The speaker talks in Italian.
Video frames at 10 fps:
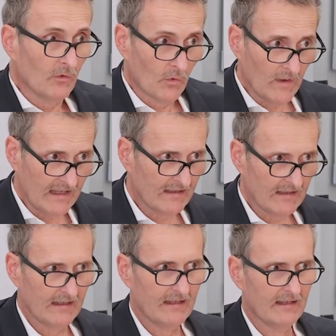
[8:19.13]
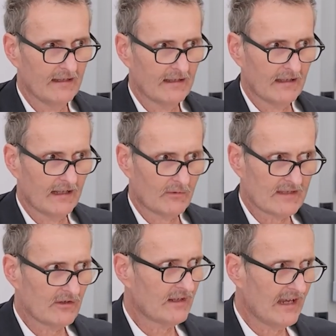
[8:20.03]
Quindi la
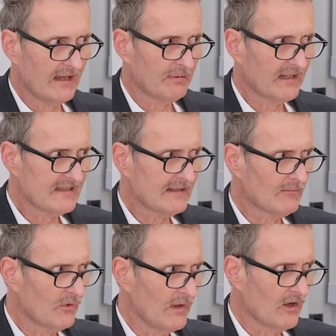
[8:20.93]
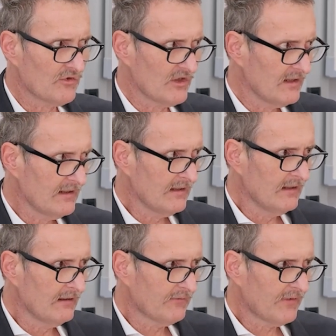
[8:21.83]
questione è perché siamo qui oggi
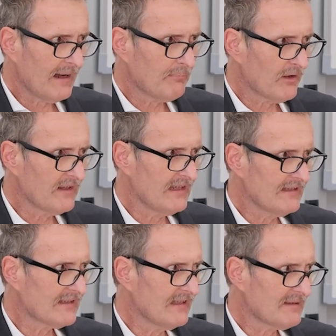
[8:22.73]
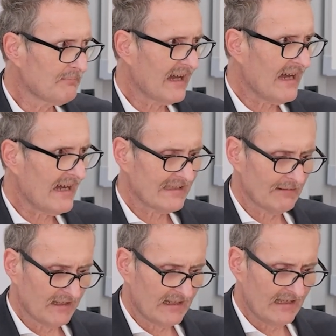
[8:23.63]
fra provenienze disparate,
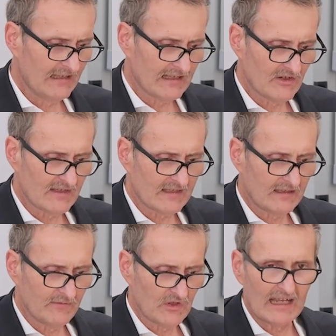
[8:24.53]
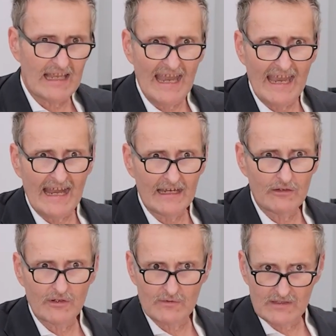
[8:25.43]
perché l'intelligenza artificiale è
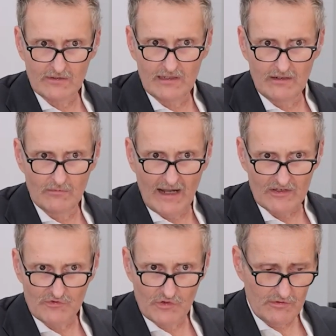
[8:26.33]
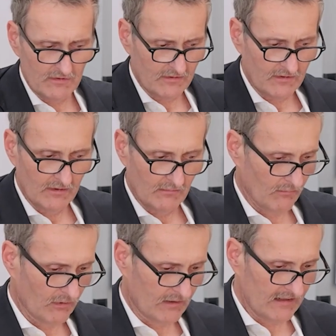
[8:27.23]
anche una questione di linguaggio,
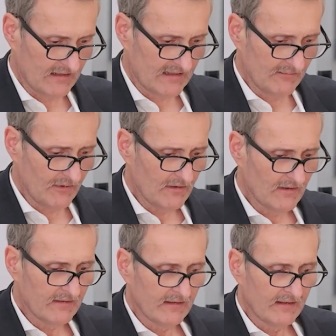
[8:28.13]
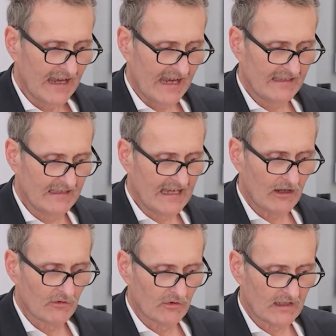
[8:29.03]
moltissimo, è di
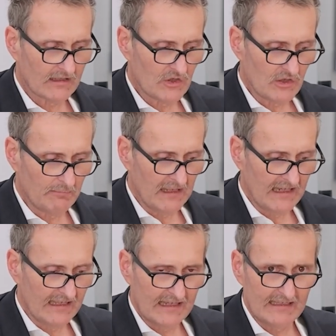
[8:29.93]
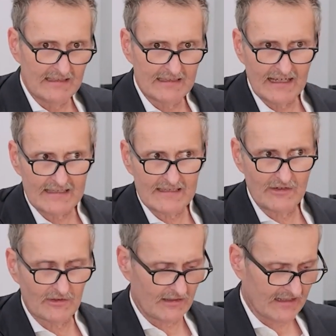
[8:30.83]
dialogo tra discipline, di
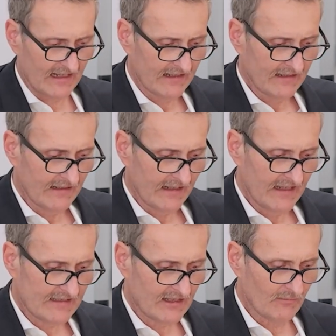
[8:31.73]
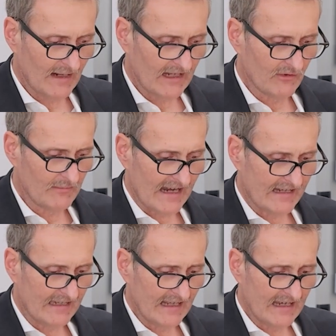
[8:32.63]
interazione tra essere umano e
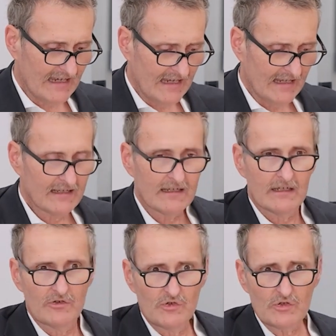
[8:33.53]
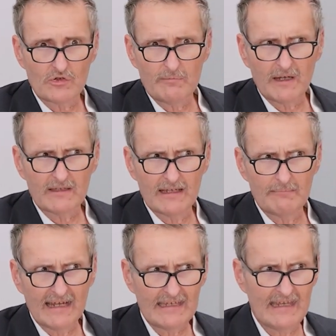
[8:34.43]
macchina e ci sono però delle
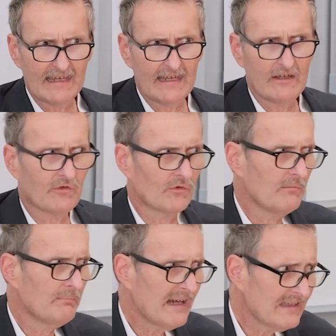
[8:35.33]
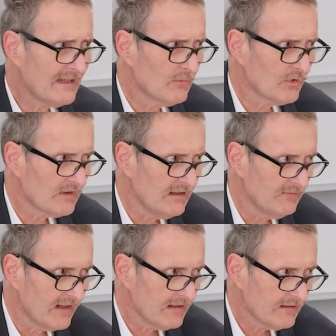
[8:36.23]
barriere che sono in parte
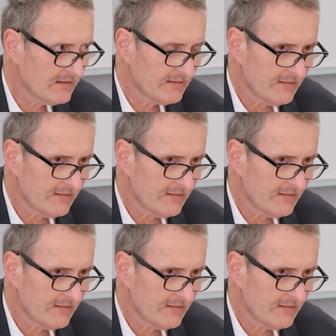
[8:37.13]
emotive,